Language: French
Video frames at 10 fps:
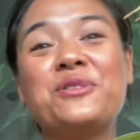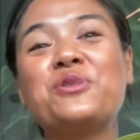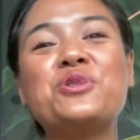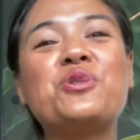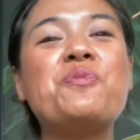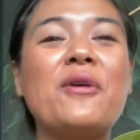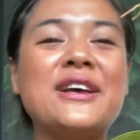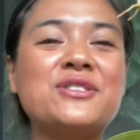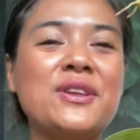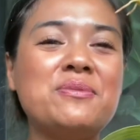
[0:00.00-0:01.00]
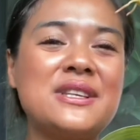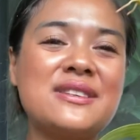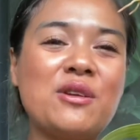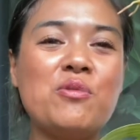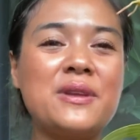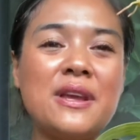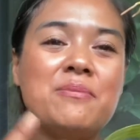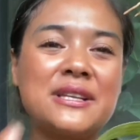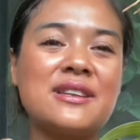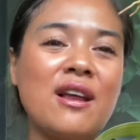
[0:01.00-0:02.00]
Donc, du coup, pour la sphène mixée, oubliez,
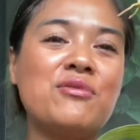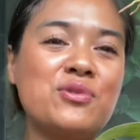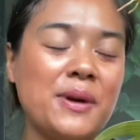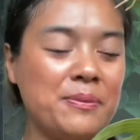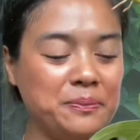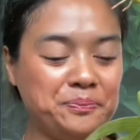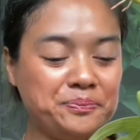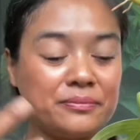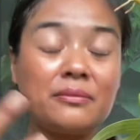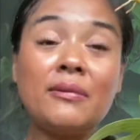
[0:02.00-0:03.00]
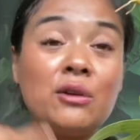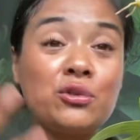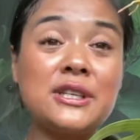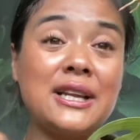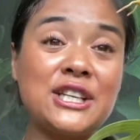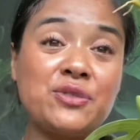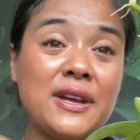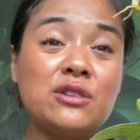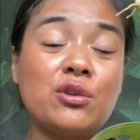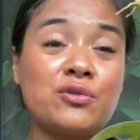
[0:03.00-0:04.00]
mixez-la vous-même. Donc c'est de la
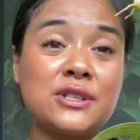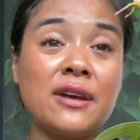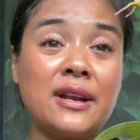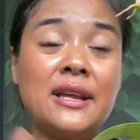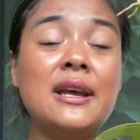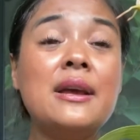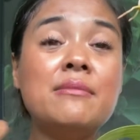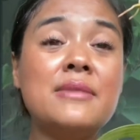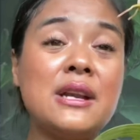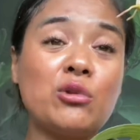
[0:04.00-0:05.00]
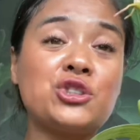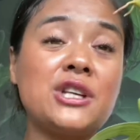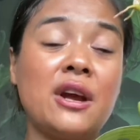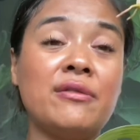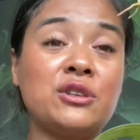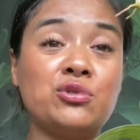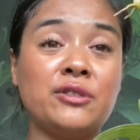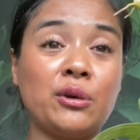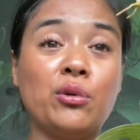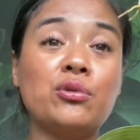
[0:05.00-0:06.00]
sphène que vous allez mélanger avec du
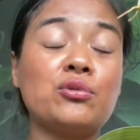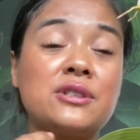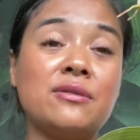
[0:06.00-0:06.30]
terreau, donc c'est